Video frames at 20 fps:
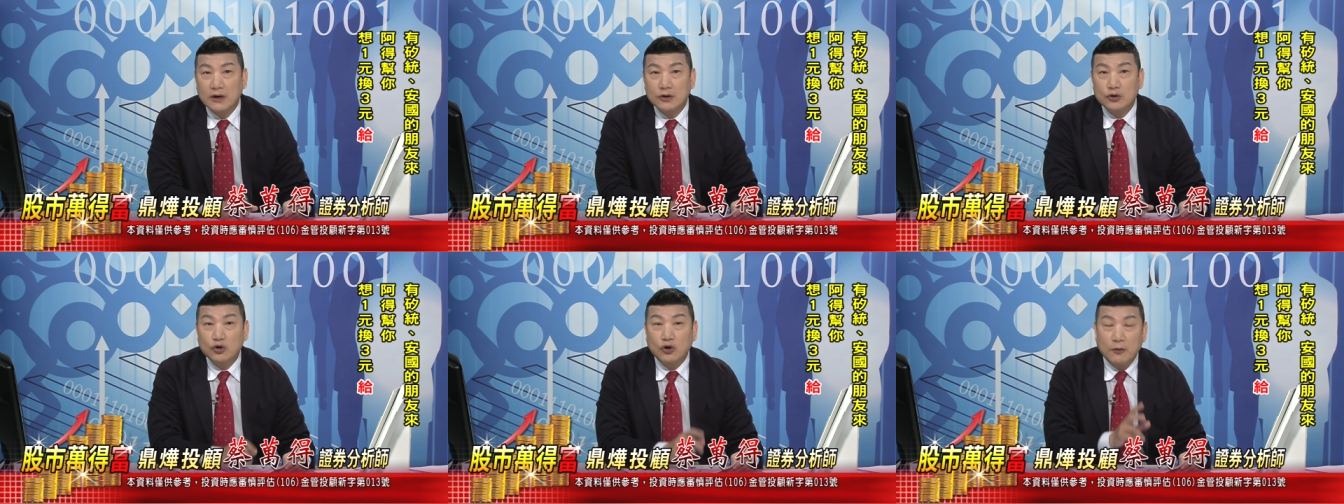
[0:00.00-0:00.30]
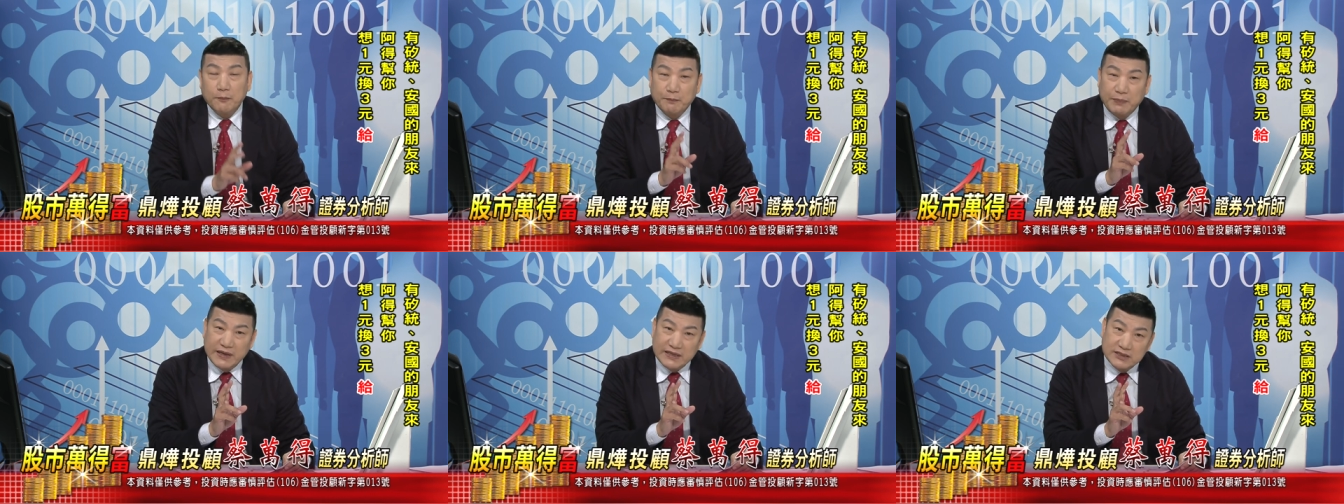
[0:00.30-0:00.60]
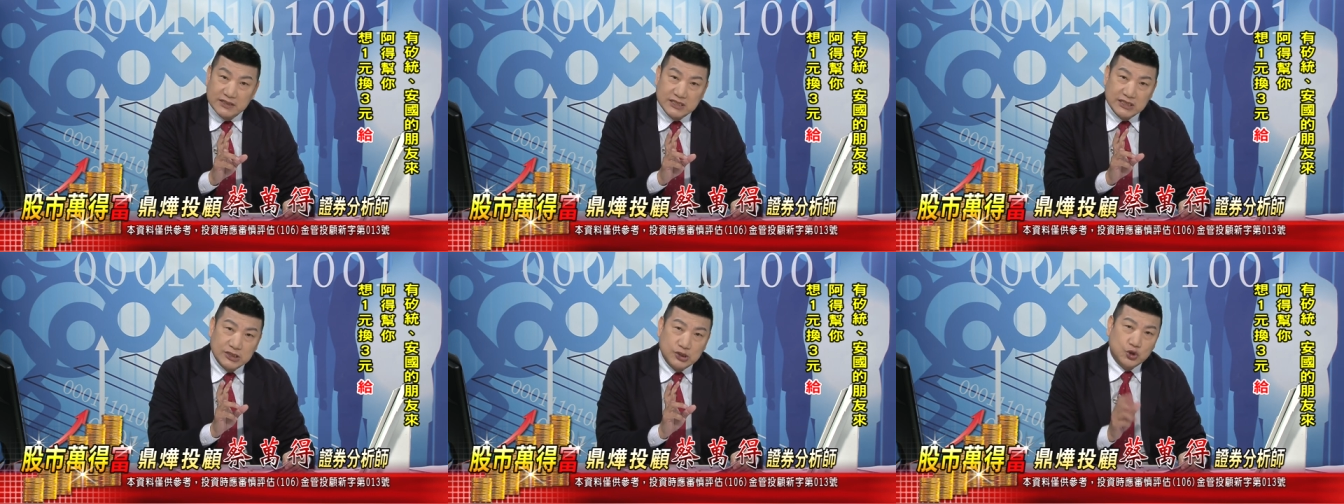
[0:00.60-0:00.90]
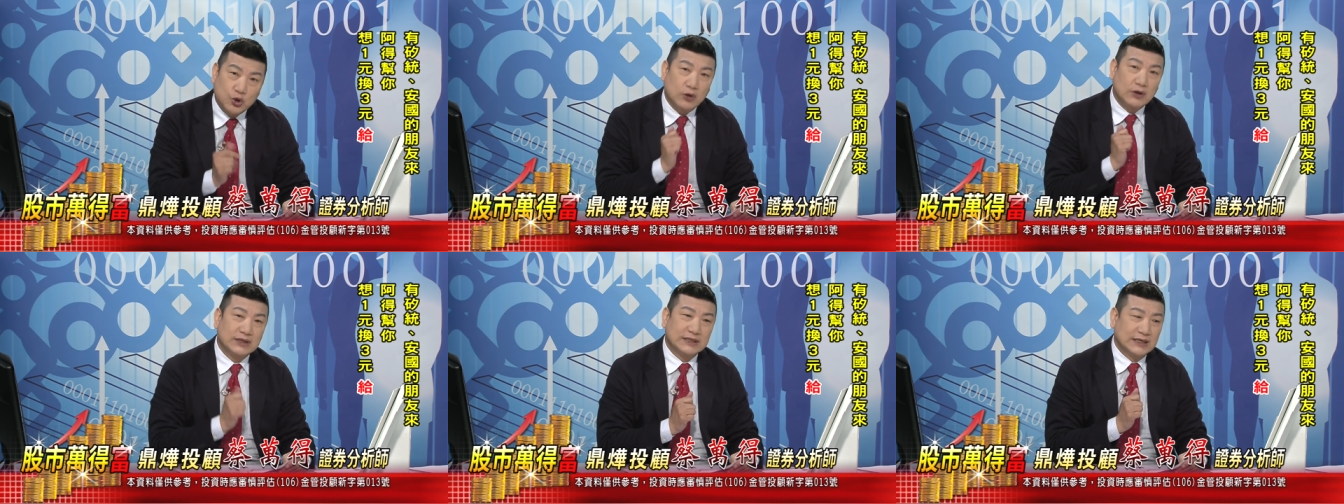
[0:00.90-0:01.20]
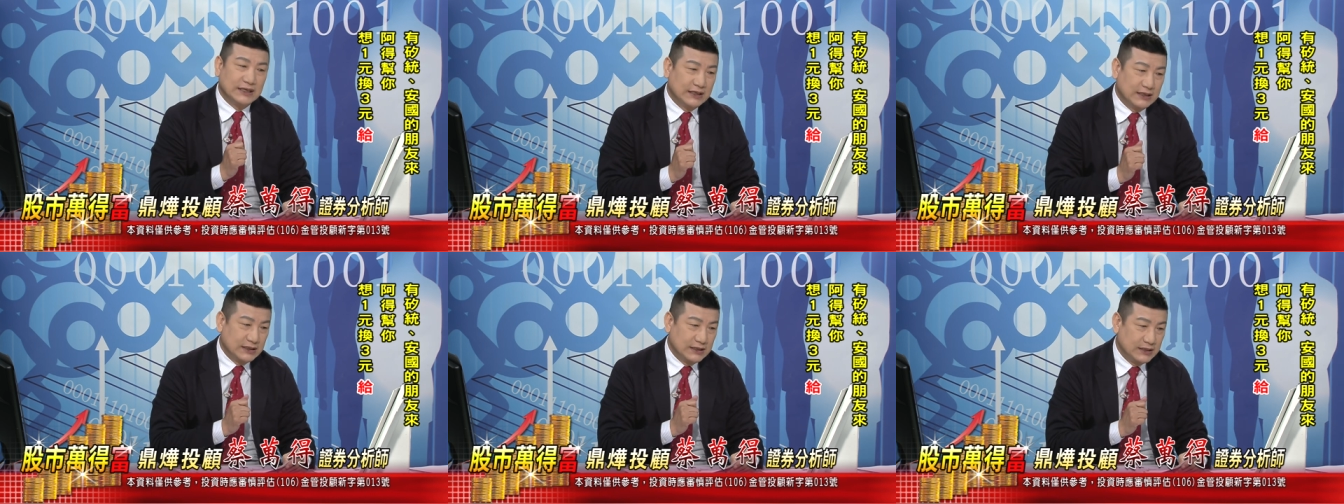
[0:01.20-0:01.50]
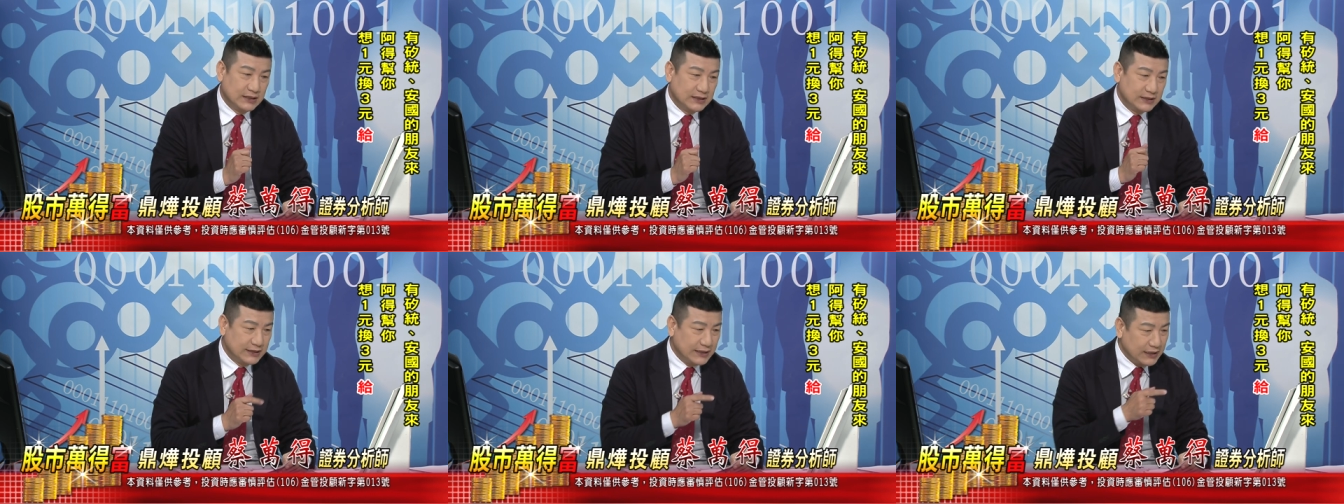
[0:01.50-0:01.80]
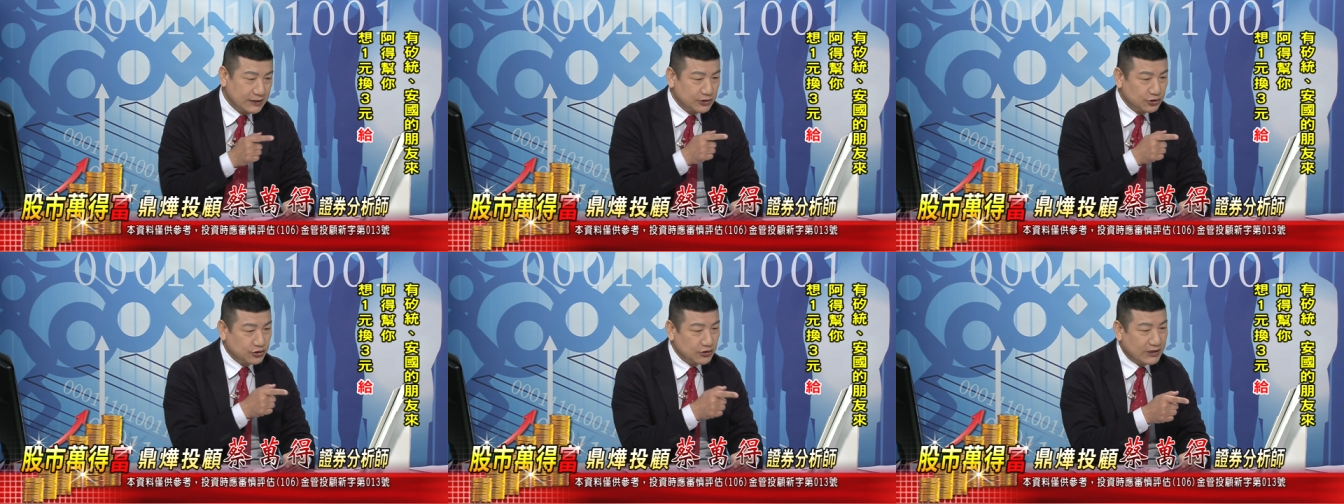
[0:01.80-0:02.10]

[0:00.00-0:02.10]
如果本值错的，那你